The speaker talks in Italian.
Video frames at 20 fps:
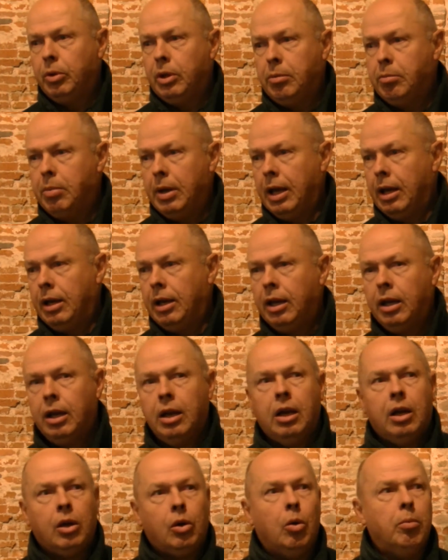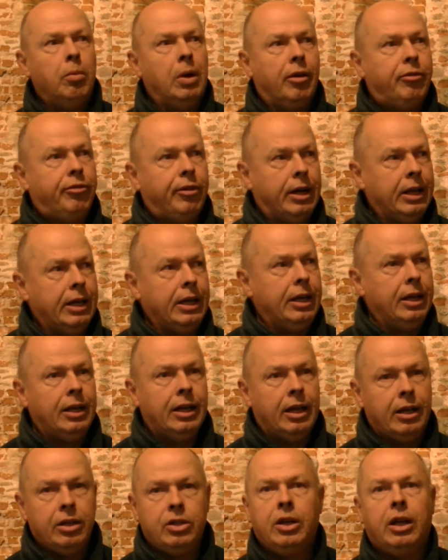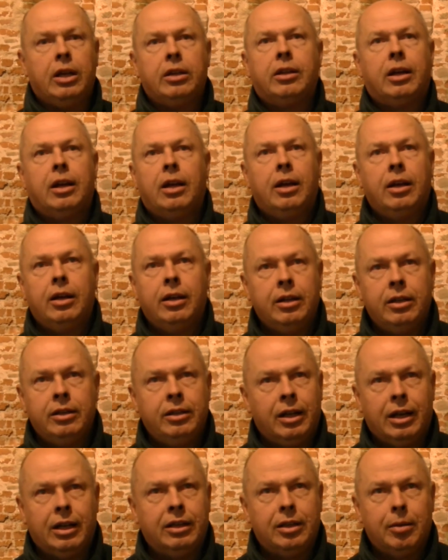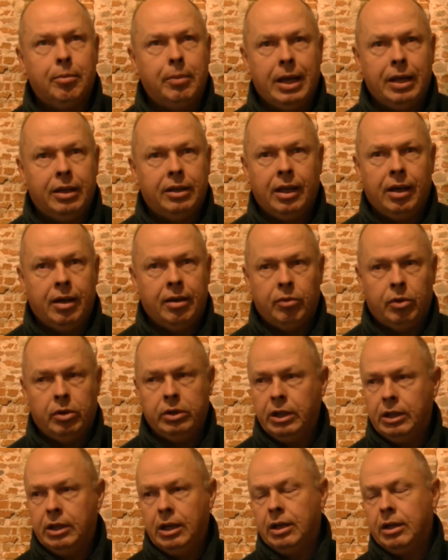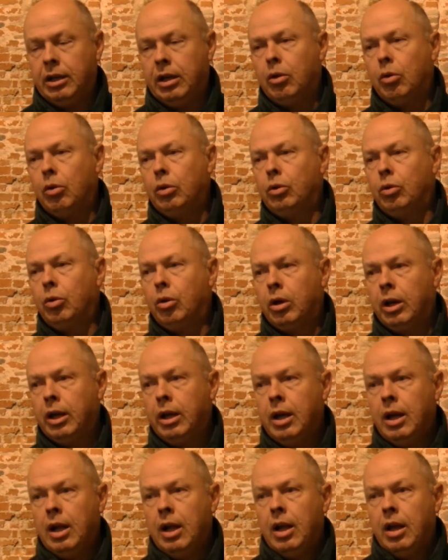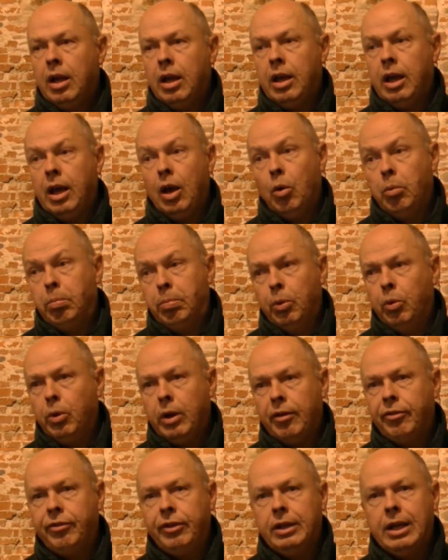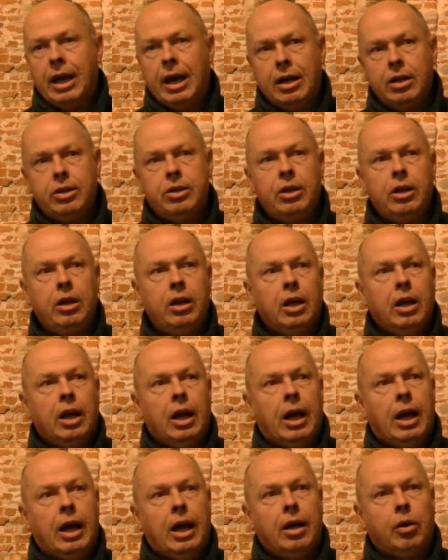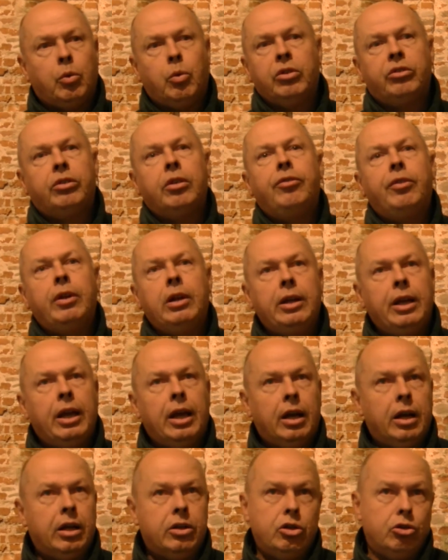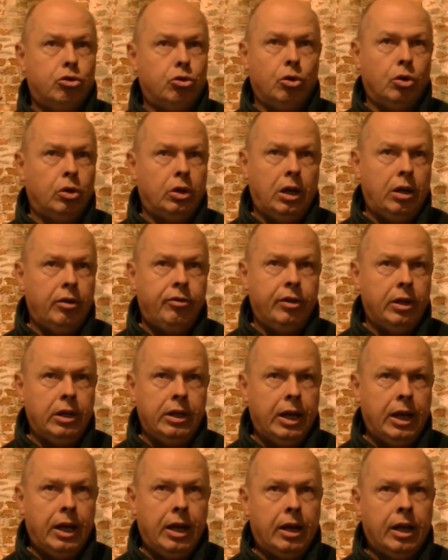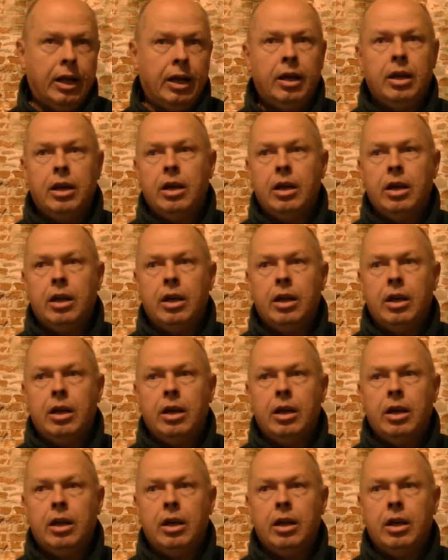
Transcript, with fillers: dei beni come la farina eccetera direttamente a volte dall'agricoltore oppure affidarci a queste filiere, ci sono delle filiere